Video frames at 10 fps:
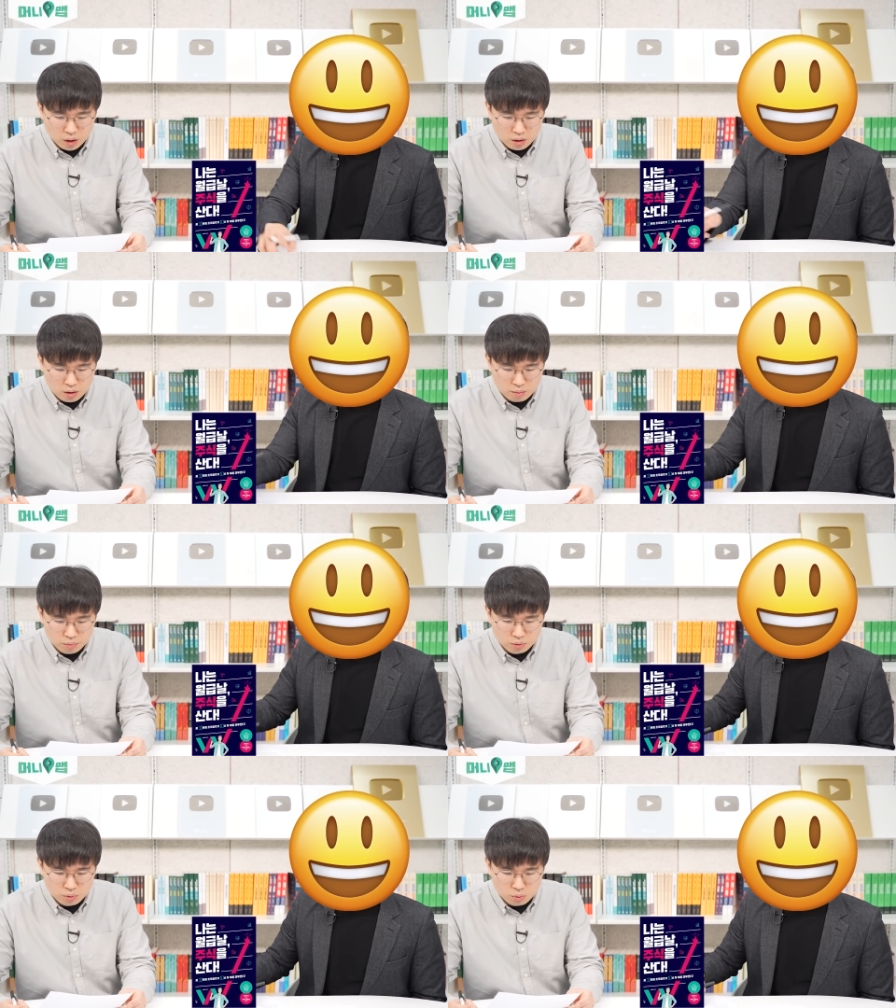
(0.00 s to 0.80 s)
네
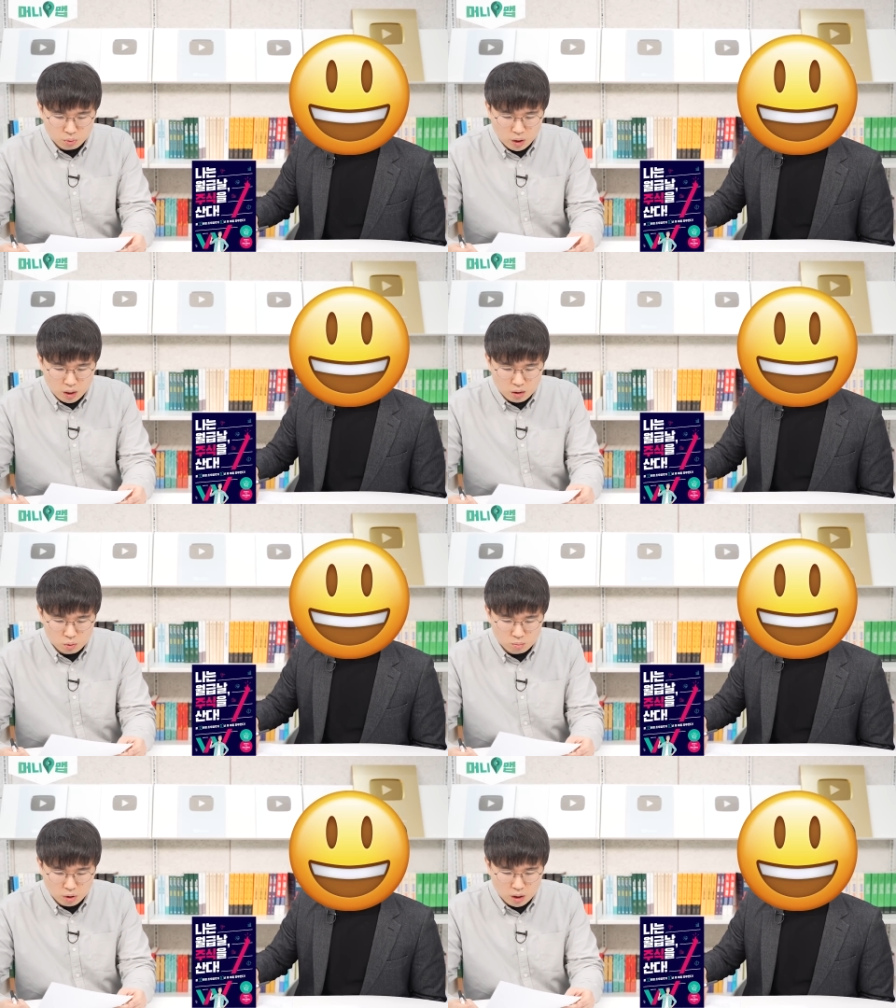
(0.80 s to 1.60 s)
ETF로 좀 소개를
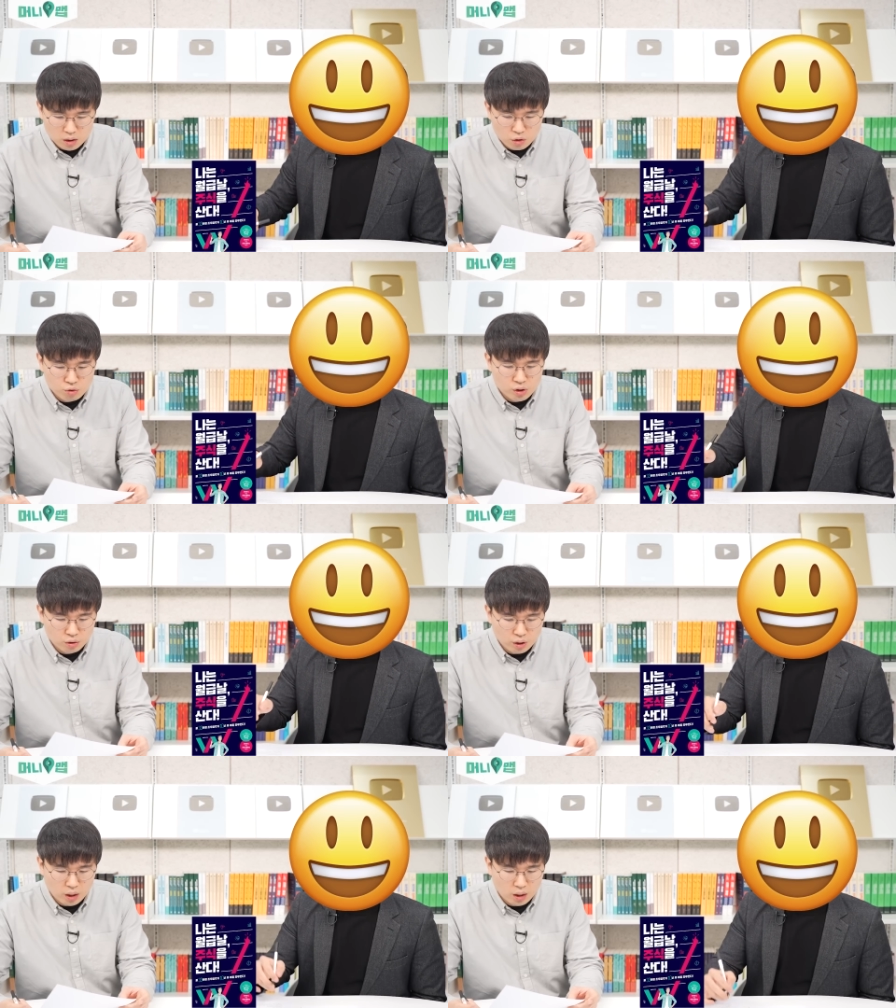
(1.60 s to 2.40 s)
좀 몇 가지
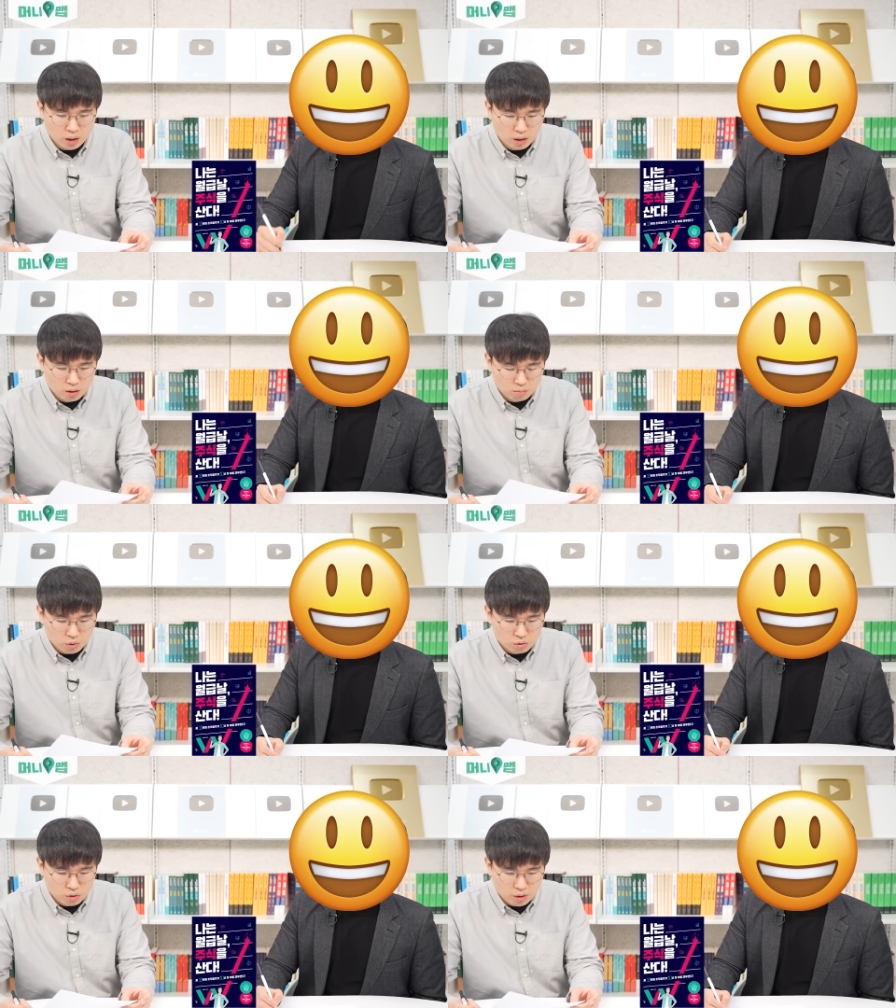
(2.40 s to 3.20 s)
해주시던데 맞아요.
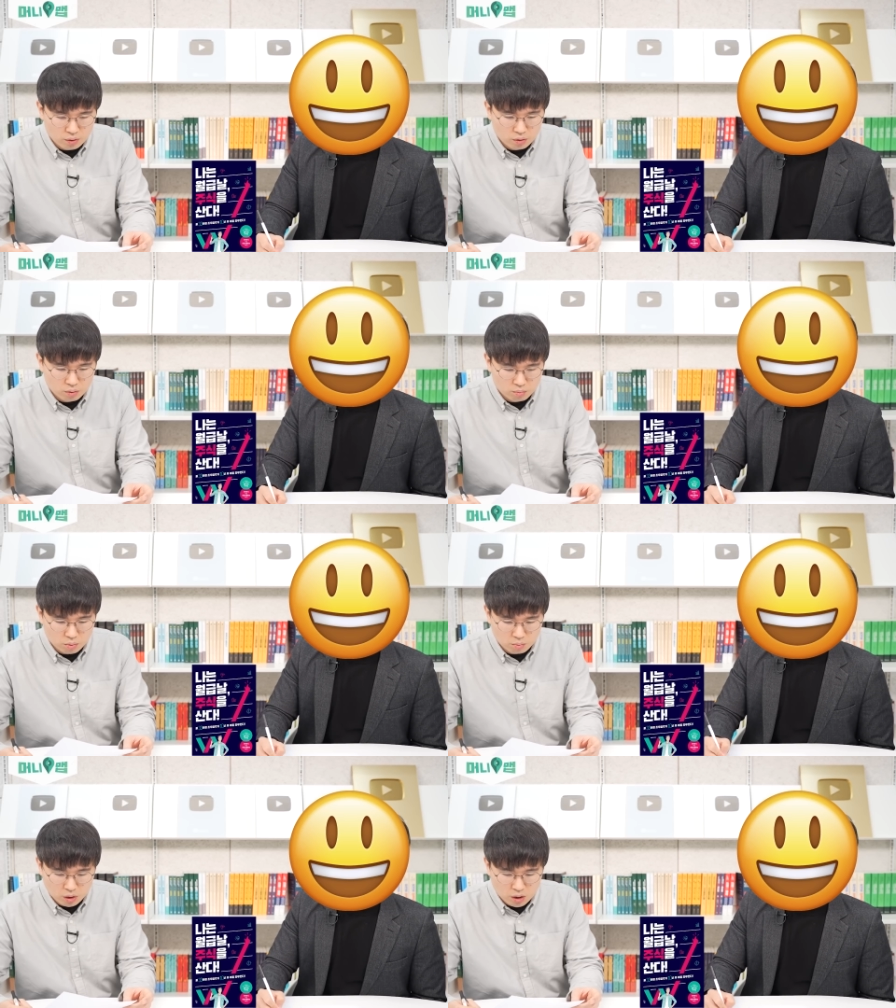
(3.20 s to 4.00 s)
뭐이 중에서
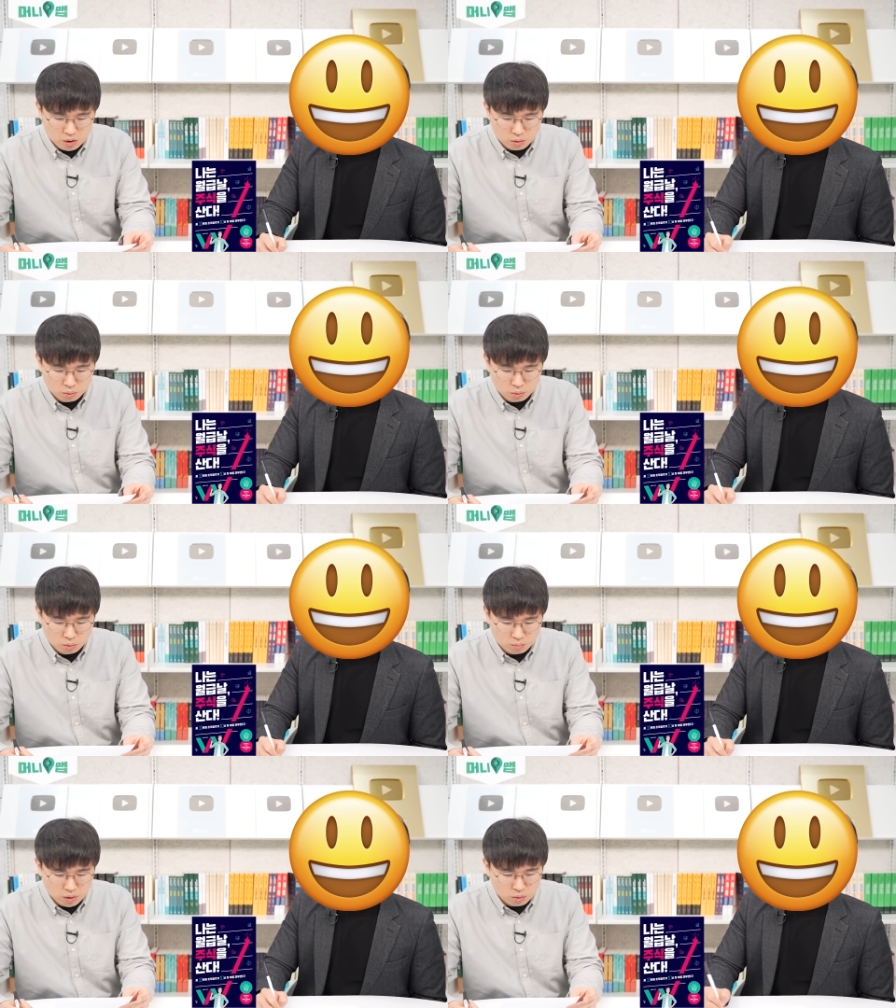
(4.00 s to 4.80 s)
뭐몇 가지
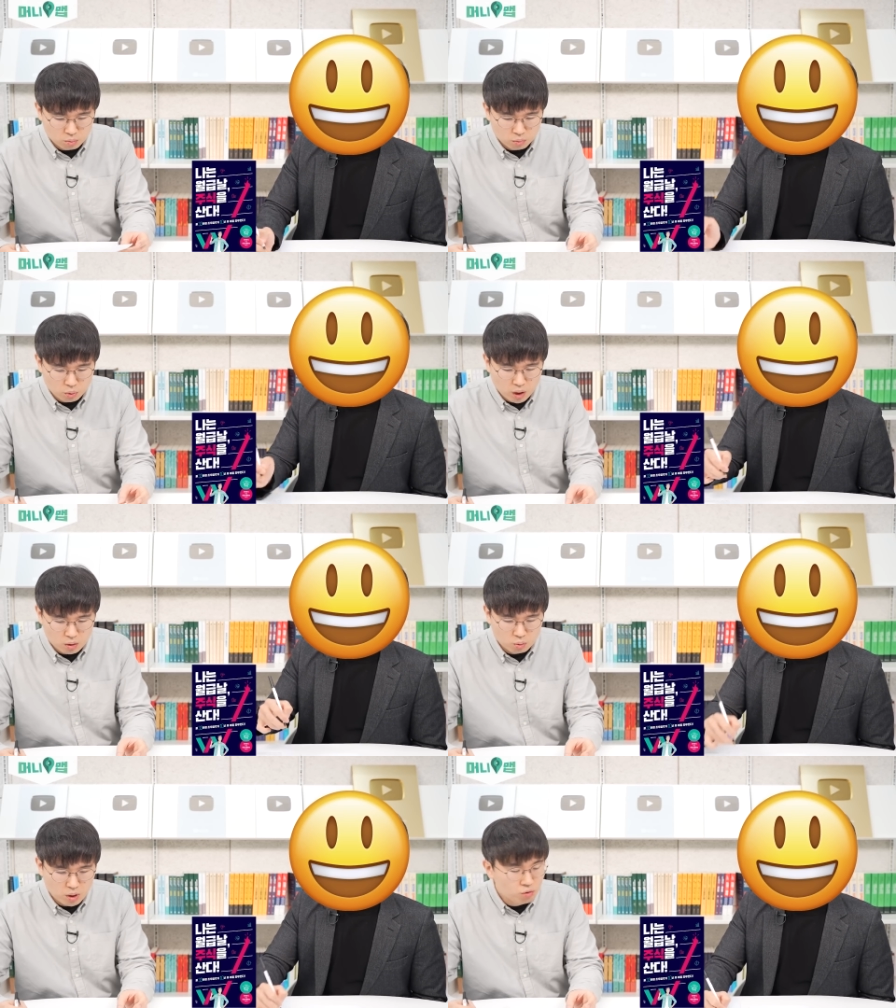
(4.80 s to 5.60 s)
정도만 좀
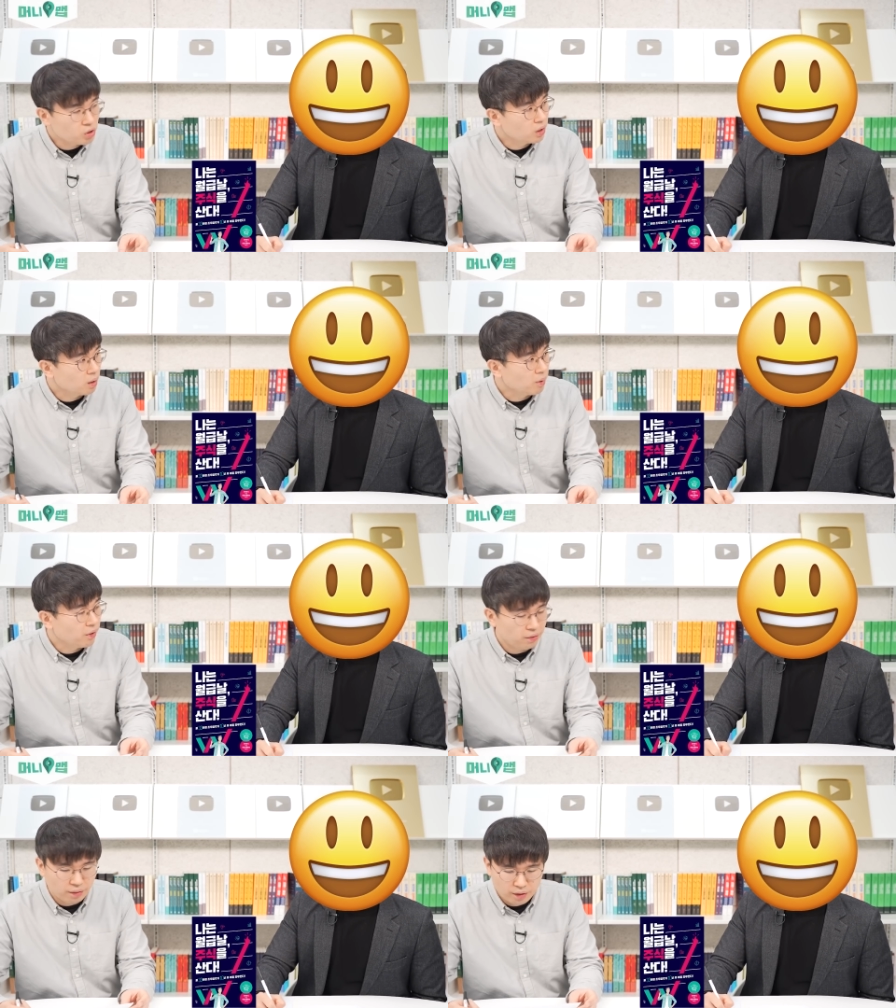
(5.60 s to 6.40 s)
소개를 좀
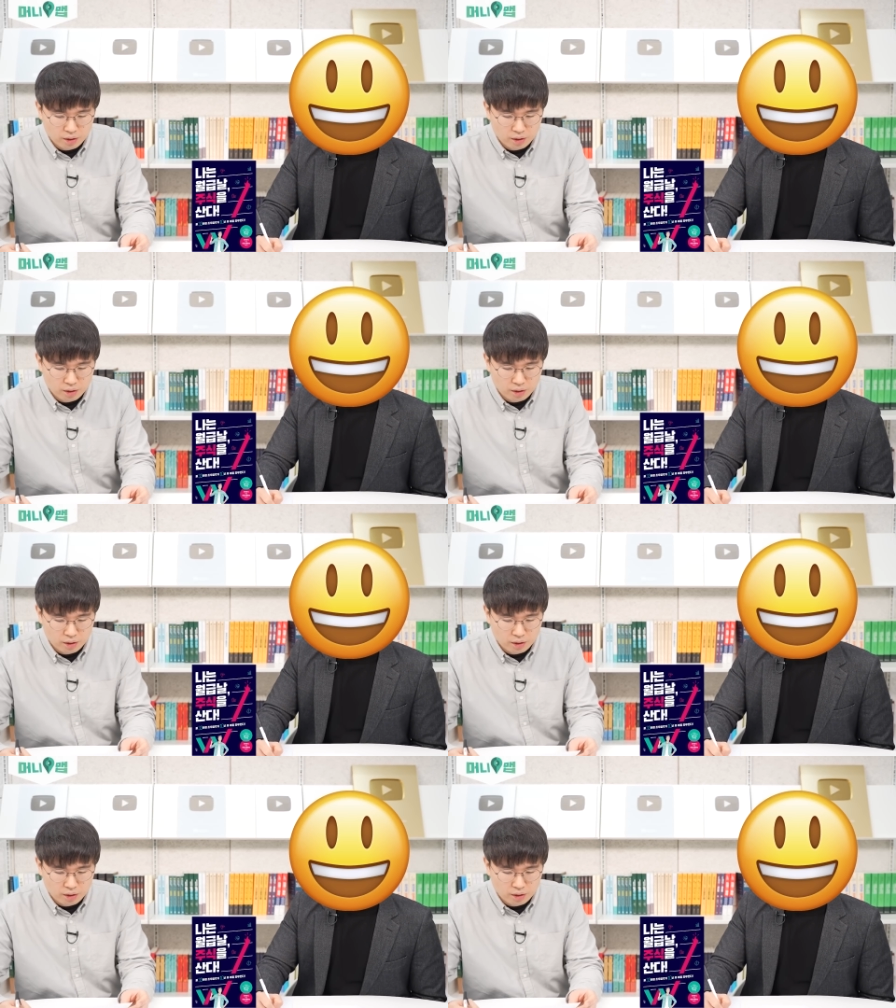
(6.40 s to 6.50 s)
해주신다면 어,